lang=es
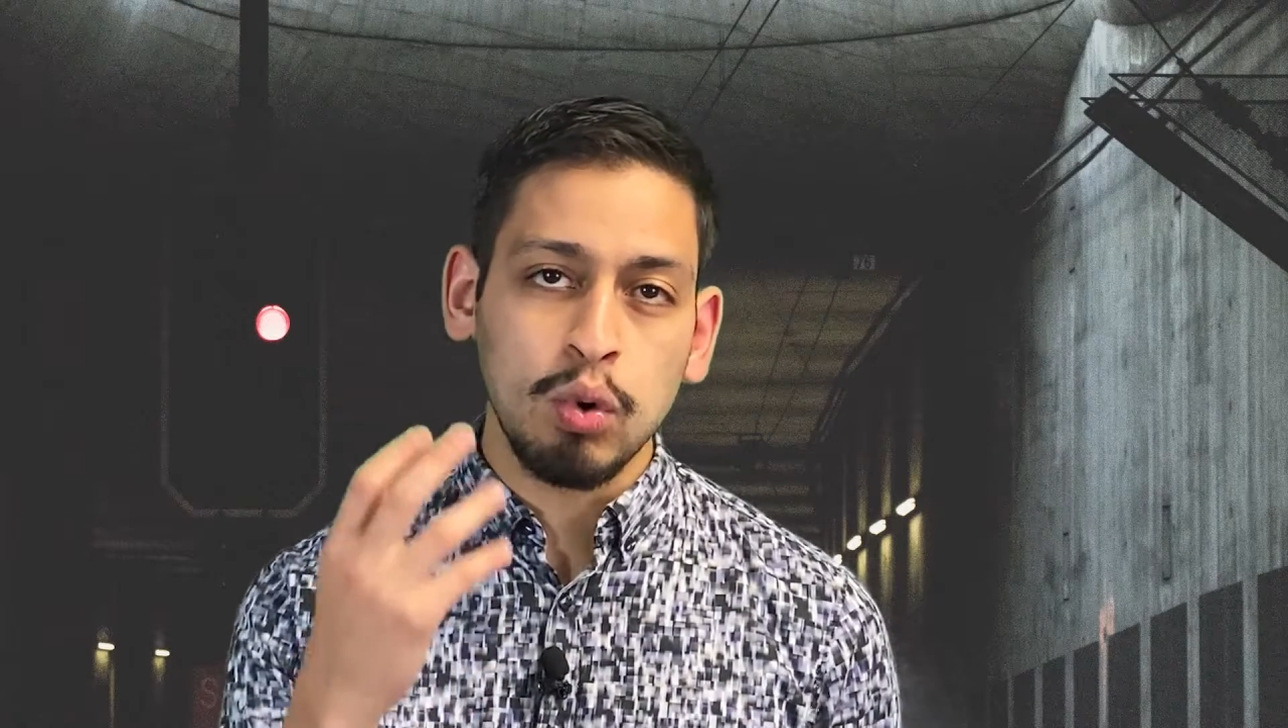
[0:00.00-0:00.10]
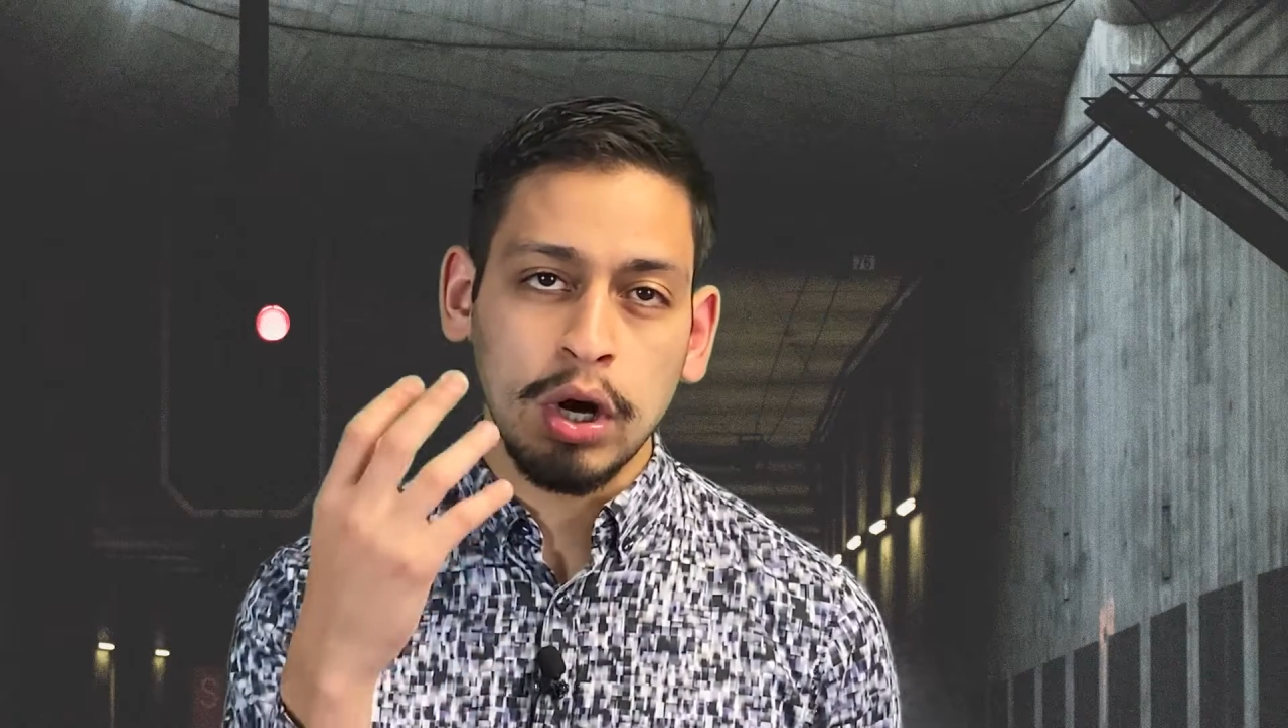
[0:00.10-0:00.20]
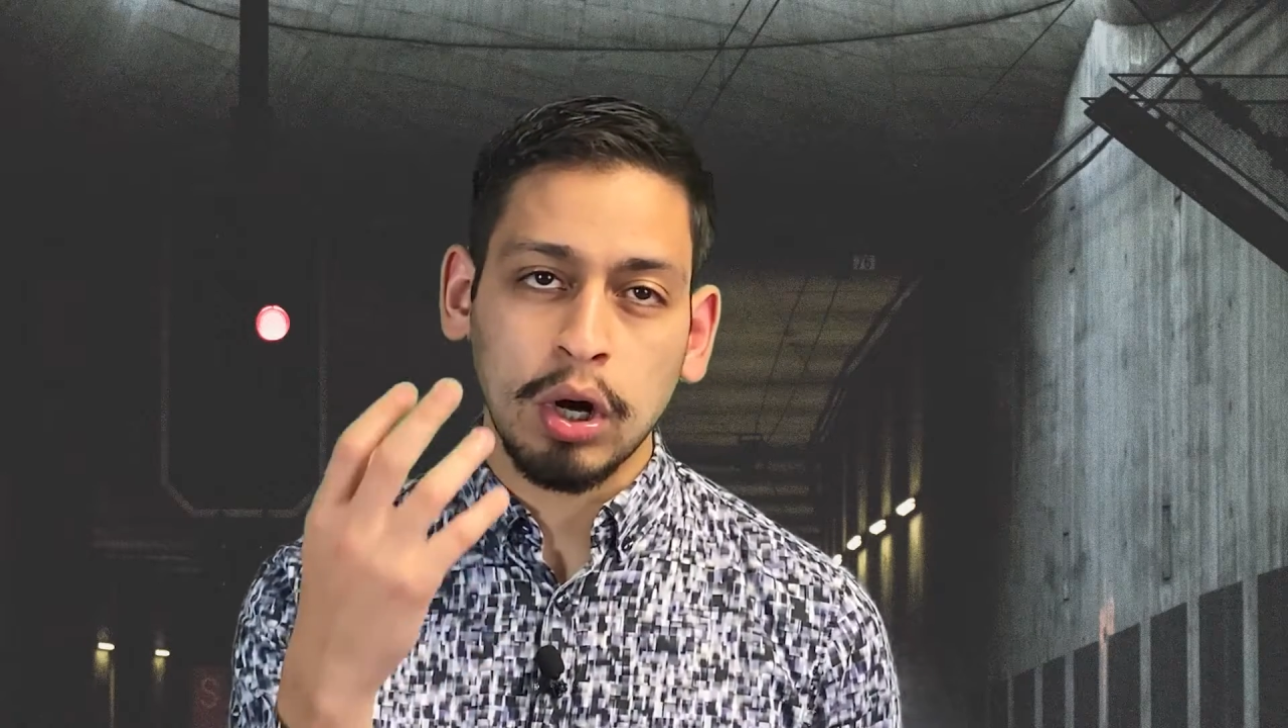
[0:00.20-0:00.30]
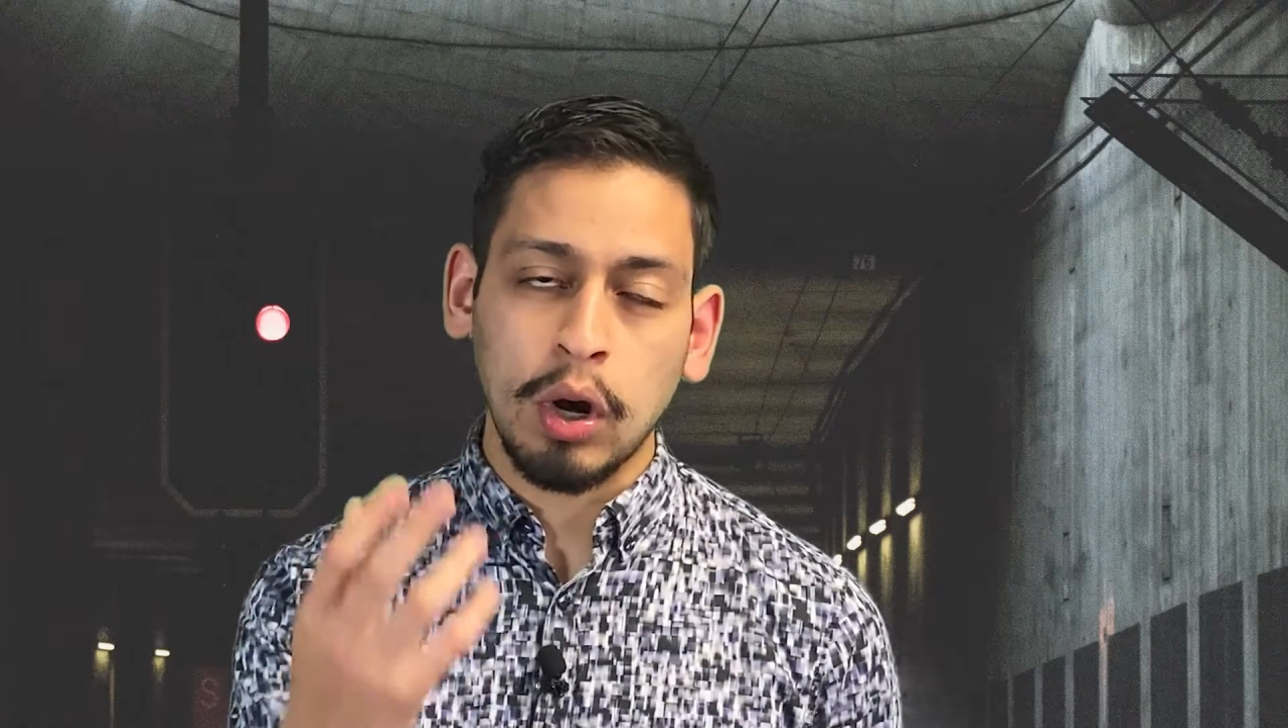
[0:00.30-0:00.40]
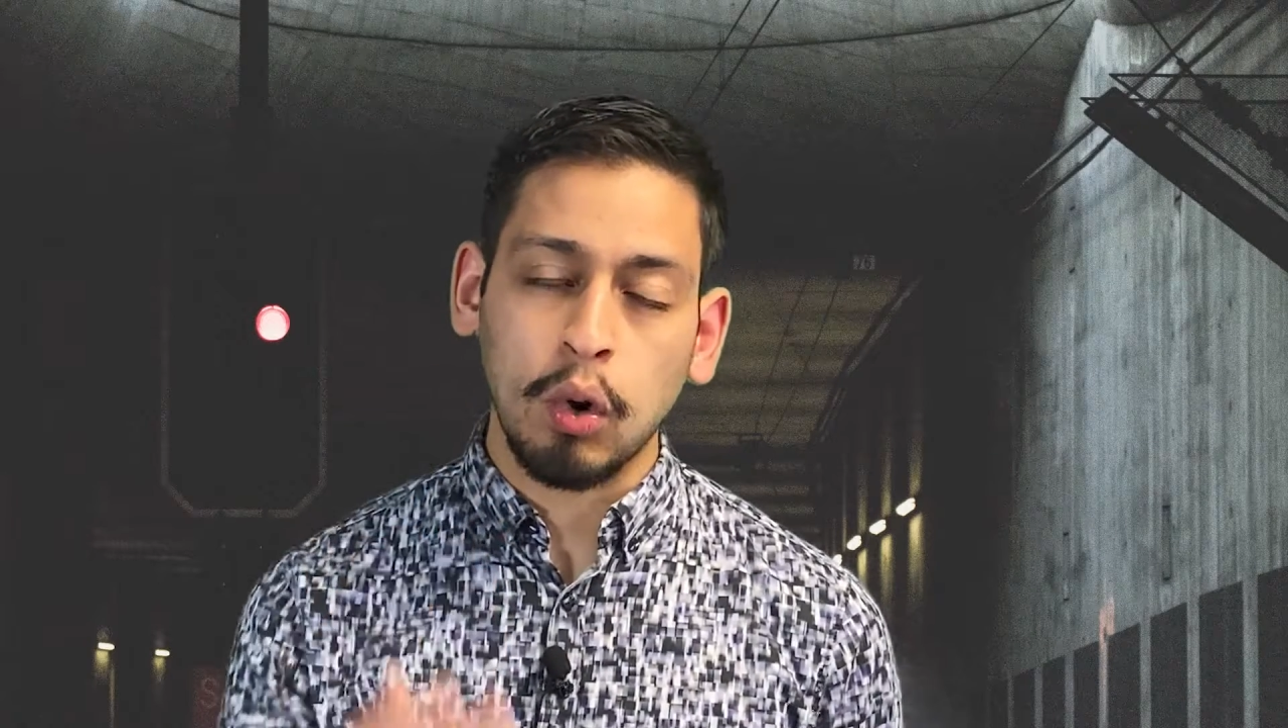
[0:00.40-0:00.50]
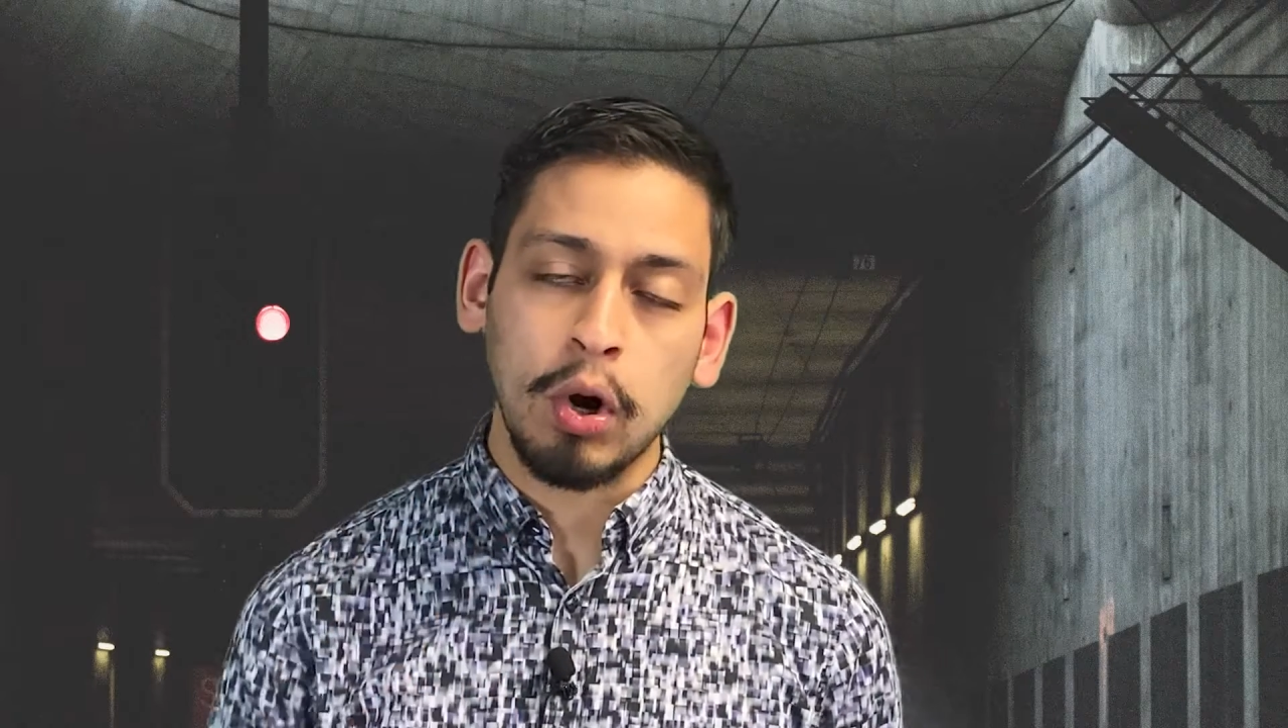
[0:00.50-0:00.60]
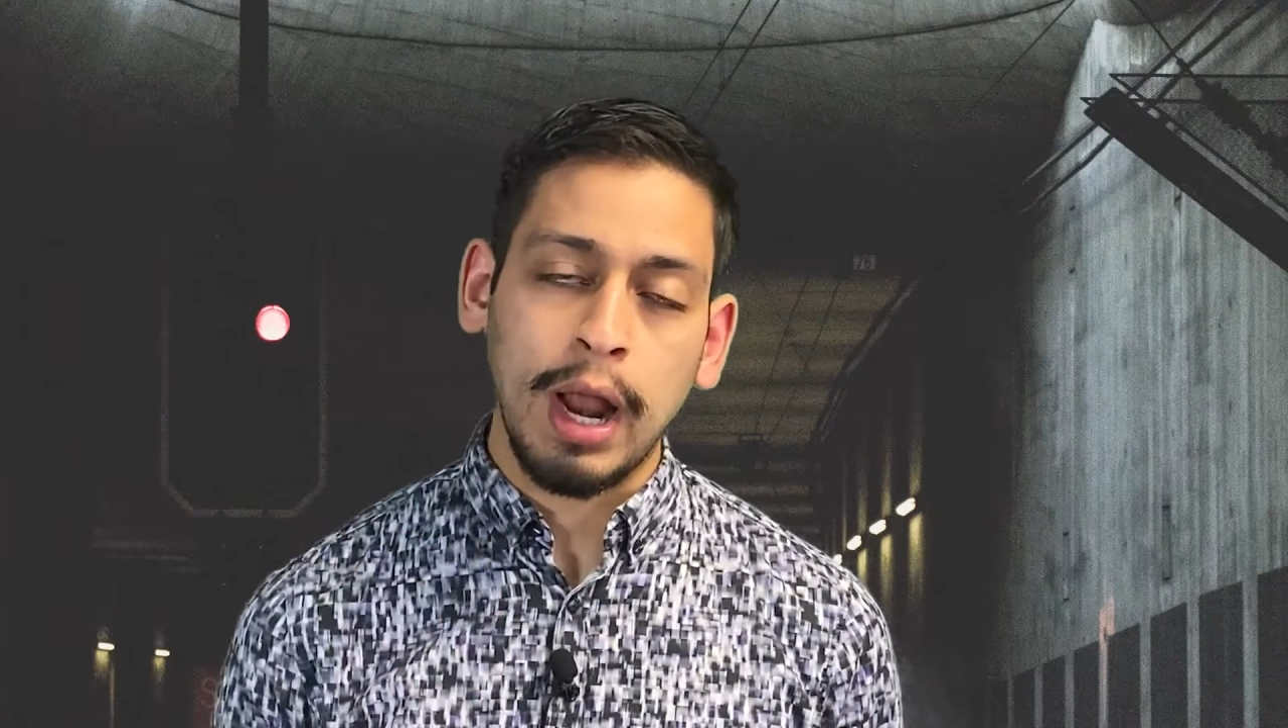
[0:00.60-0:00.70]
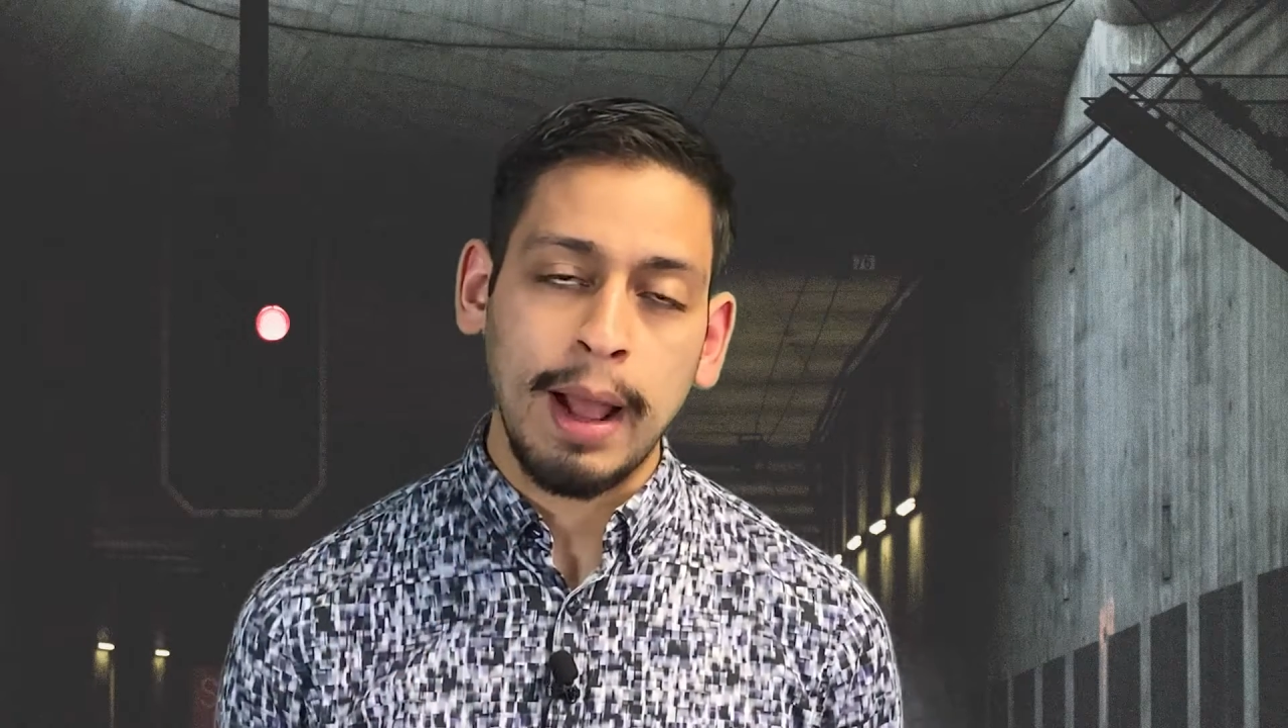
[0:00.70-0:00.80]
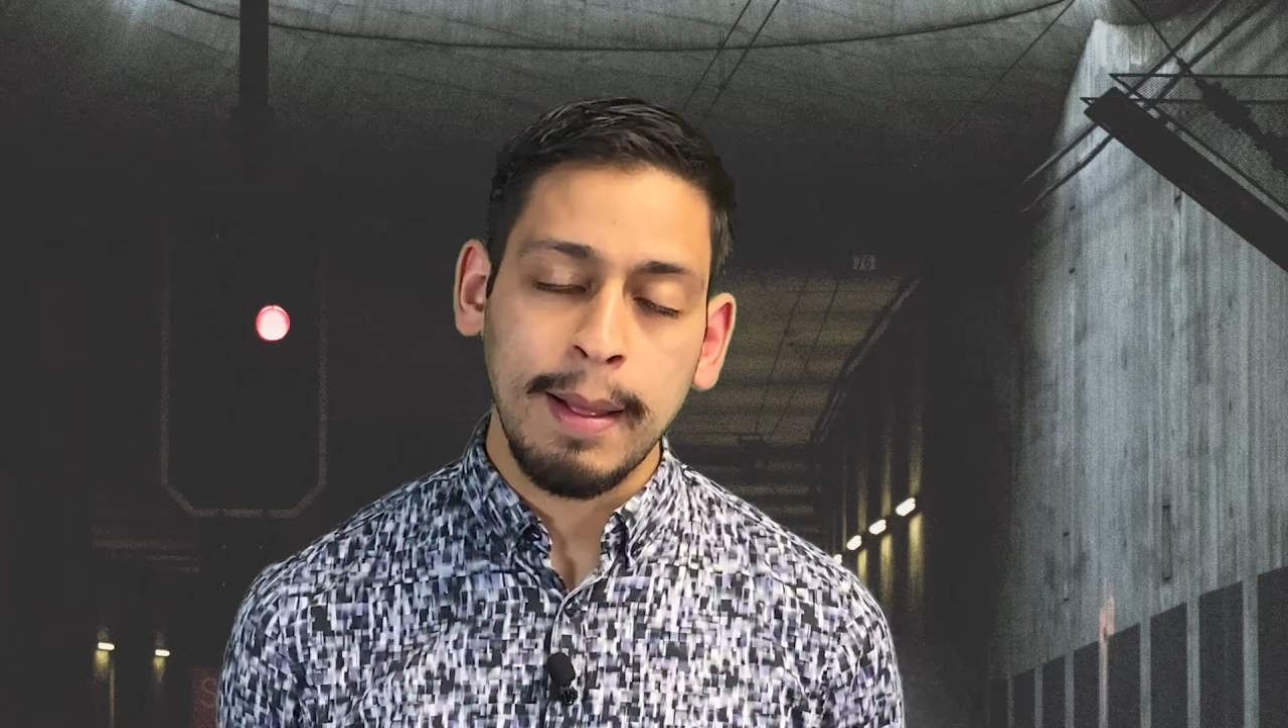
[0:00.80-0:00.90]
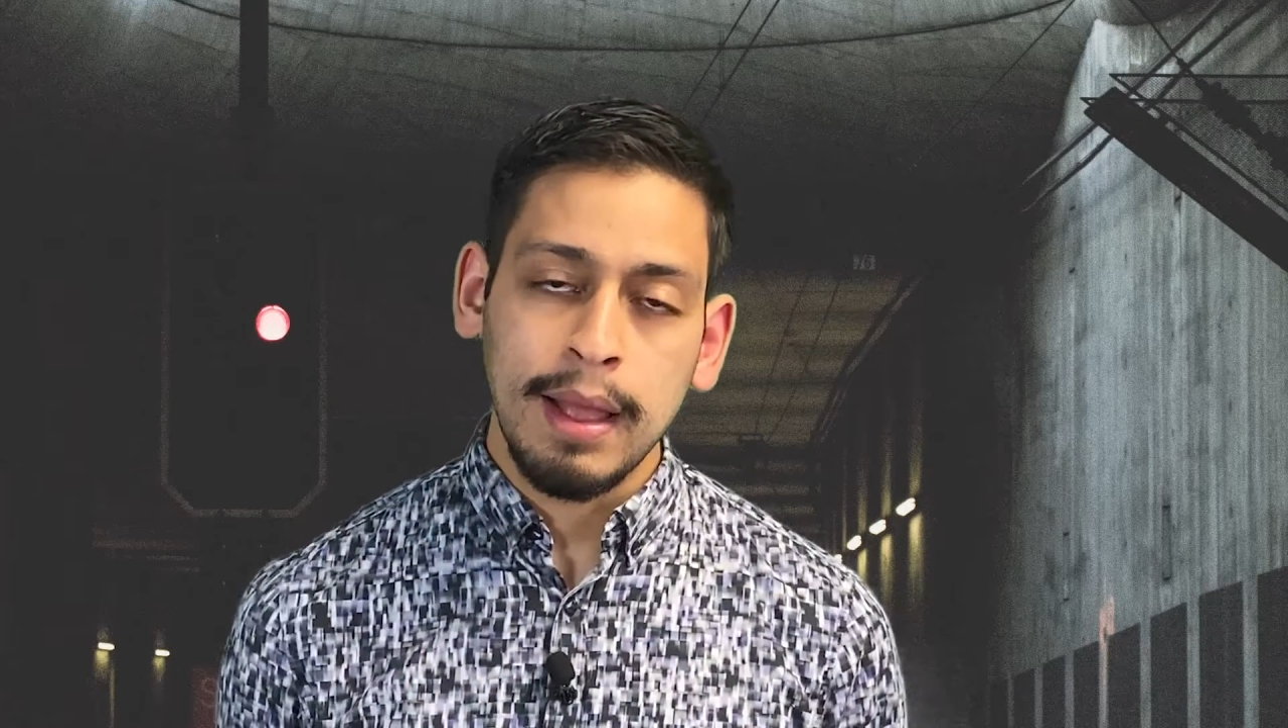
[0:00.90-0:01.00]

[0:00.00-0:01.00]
una corona